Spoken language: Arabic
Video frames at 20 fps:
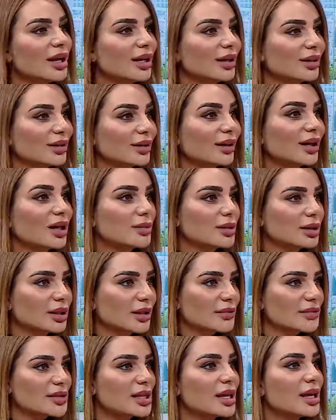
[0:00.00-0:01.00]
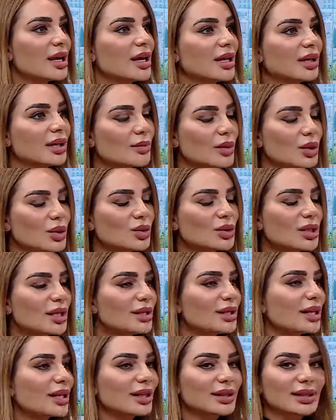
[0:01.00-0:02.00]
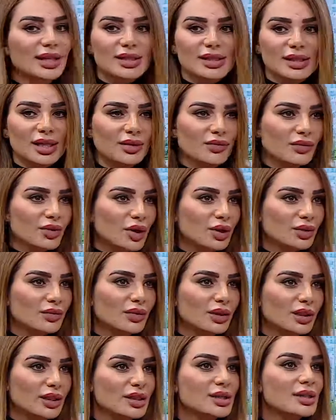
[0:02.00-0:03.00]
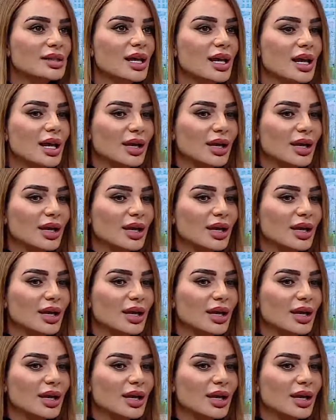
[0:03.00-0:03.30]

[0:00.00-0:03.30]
الثقه بالنفس لما يكون عندك انت سيلف كونفيدنس